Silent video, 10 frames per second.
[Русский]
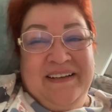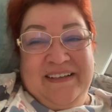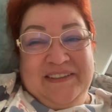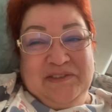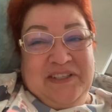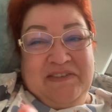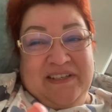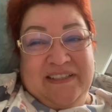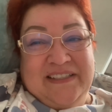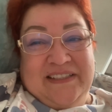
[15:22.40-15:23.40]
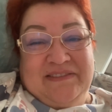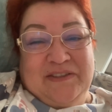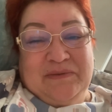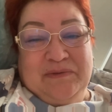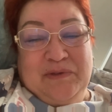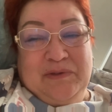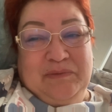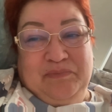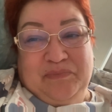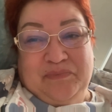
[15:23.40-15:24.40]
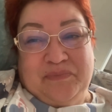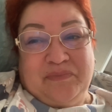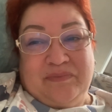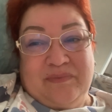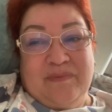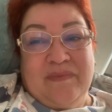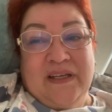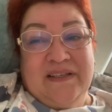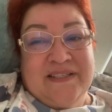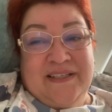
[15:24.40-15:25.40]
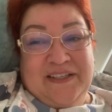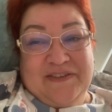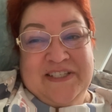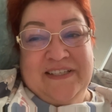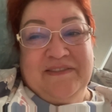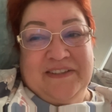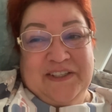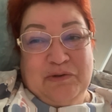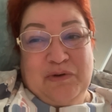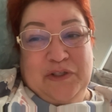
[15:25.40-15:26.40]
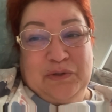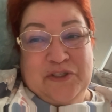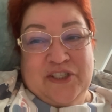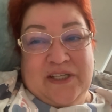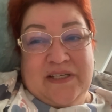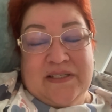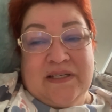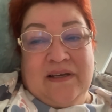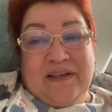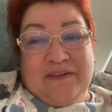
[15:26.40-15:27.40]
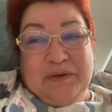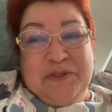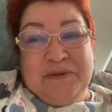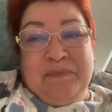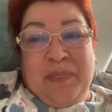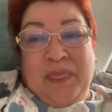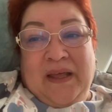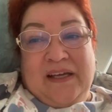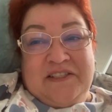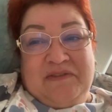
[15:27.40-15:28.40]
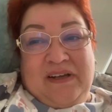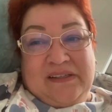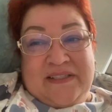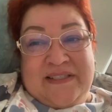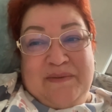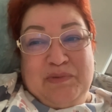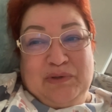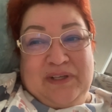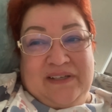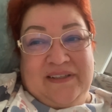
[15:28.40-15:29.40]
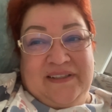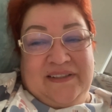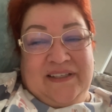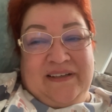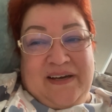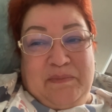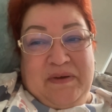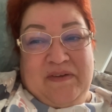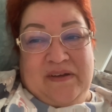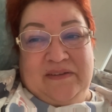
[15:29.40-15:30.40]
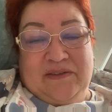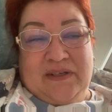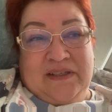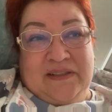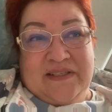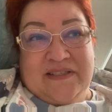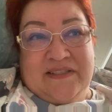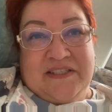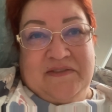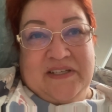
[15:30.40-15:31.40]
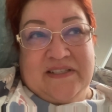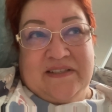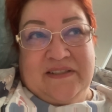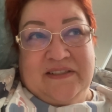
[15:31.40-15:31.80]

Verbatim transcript: Наверное, этого у Александра Васильева такое точно есть. В общем, одевалась на бедрах э, такая повязка, ну, как она называется?